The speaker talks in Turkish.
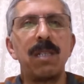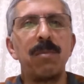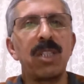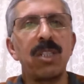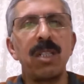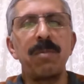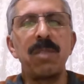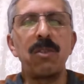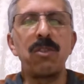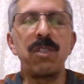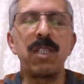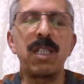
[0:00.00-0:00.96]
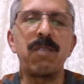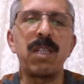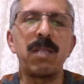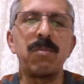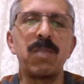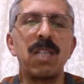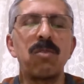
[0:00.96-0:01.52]
Başka bir örnek
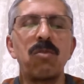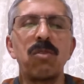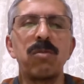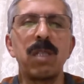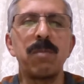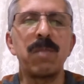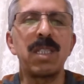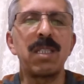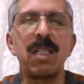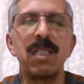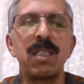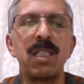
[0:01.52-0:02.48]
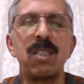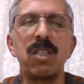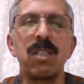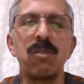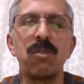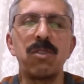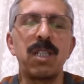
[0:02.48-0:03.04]
vereyim. Diğer kurumdan mesela
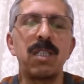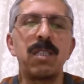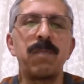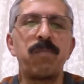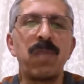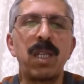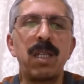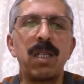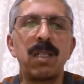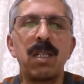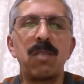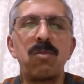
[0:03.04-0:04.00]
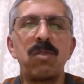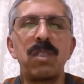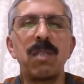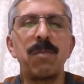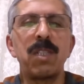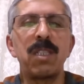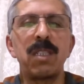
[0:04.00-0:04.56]
Yeniçeri Ocağı Kanuni
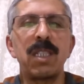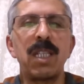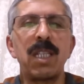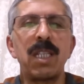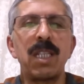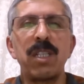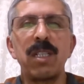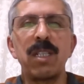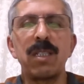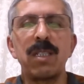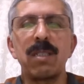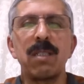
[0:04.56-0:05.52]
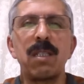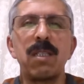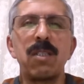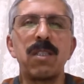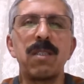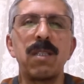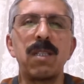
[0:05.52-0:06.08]
zamanına gelinceye kadar
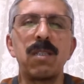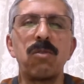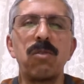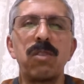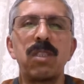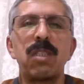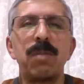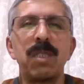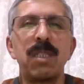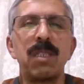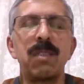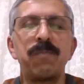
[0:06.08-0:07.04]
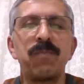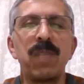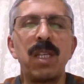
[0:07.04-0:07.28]
sadece sayısı 12 bindir.